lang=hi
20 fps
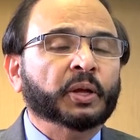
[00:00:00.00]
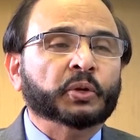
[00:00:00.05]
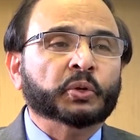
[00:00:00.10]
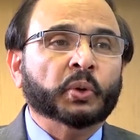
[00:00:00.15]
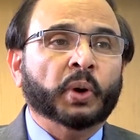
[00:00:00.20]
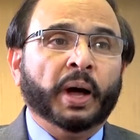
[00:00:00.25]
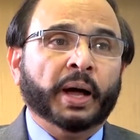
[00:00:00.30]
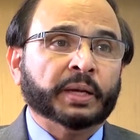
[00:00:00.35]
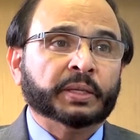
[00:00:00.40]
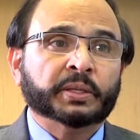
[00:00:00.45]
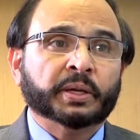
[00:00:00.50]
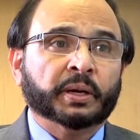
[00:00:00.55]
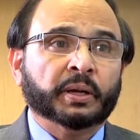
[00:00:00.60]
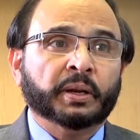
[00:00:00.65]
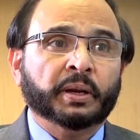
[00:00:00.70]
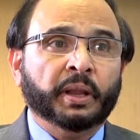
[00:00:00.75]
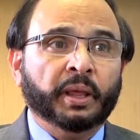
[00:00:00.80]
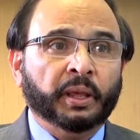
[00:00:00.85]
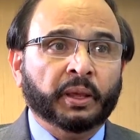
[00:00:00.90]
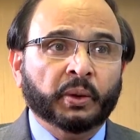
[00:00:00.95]
जो आज तक
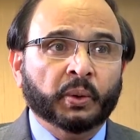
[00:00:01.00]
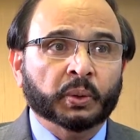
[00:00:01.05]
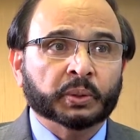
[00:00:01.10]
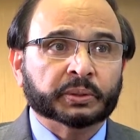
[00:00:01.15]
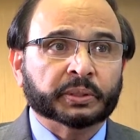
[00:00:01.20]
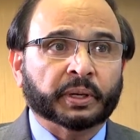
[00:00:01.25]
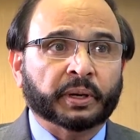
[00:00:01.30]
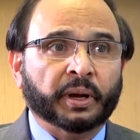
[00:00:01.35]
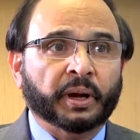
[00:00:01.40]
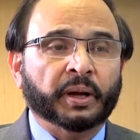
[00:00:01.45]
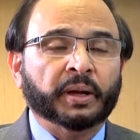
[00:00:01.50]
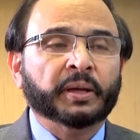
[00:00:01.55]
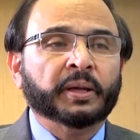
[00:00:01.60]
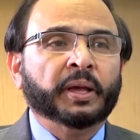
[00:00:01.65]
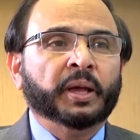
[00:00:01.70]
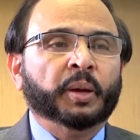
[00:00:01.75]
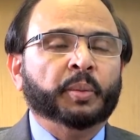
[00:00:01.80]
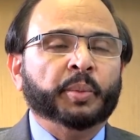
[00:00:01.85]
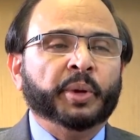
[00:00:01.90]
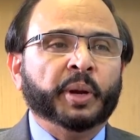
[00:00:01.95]
नहीं हो सका
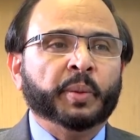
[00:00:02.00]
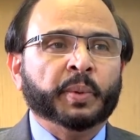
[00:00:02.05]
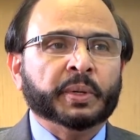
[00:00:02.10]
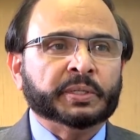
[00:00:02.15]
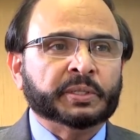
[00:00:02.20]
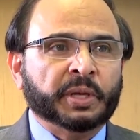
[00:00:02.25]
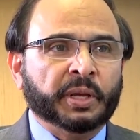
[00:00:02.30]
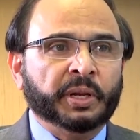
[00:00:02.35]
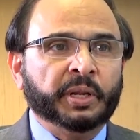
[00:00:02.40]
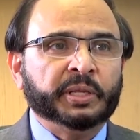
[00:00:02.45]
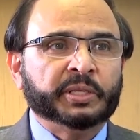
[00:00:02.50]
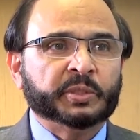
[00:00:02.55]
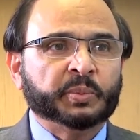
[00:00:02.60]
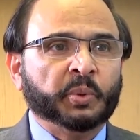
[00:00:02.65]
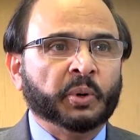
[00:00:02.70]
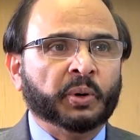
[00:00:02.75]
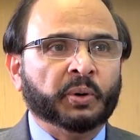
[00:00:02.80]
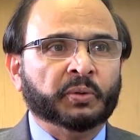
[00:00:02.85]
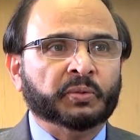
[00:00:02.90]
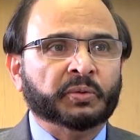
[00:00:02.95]
मेरे पास गिनेस
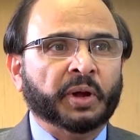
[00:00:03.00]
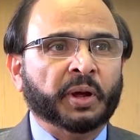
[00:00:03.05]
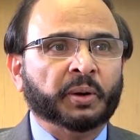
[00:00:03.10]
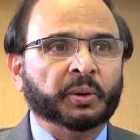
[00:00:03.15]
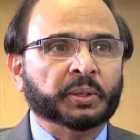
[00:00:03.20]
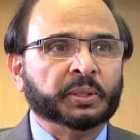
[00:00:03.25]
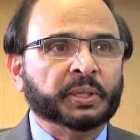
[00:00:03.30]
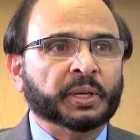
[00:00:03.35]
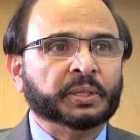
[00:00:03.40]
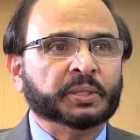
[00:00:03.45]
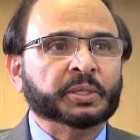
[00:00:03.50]
बुक ऑफ रिकॉर्ड था